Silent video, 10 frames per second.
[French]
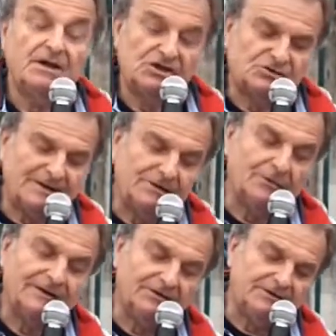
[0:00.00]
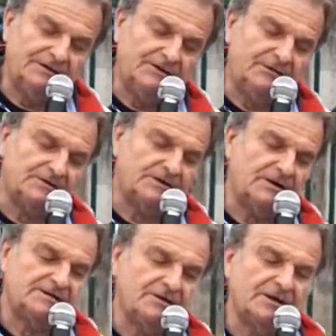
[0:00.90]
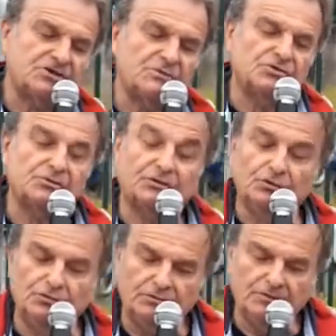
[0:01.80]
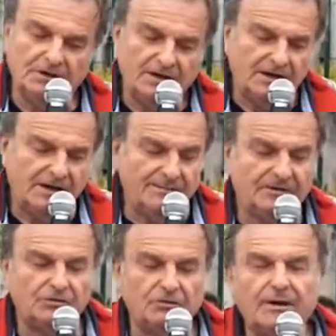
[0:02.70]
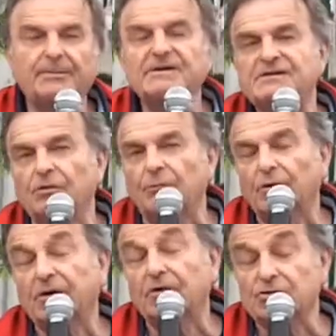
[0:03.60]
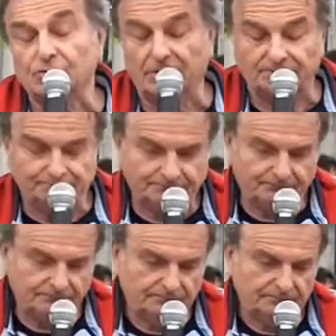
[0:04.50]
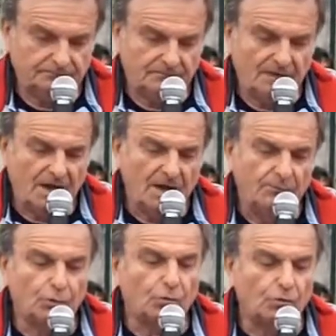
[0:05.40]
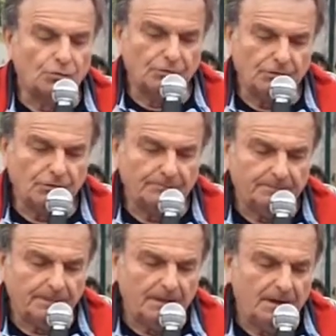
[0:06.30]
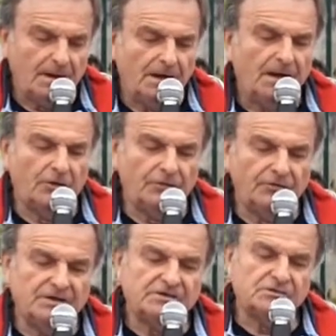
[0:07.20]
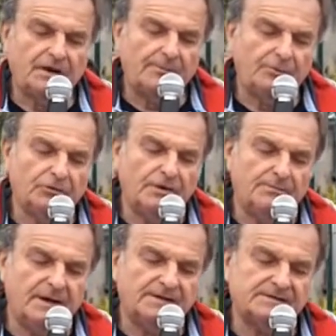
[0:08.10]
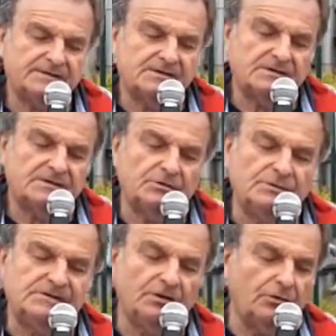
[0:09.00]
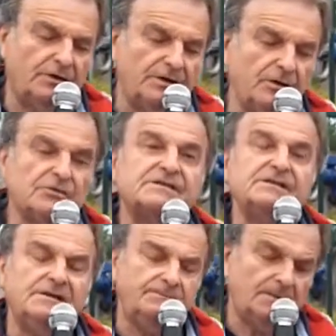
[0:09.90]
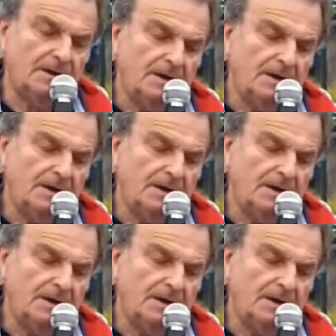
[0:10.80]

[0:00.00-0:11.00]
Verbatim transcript: Soyons attentifs à ce que les engagements soient tenus et maintenons la pression pour qu'ils le soient. Pour conclure, et revenir sur le rapport de l'IBES, celui-ci reconnaît aussi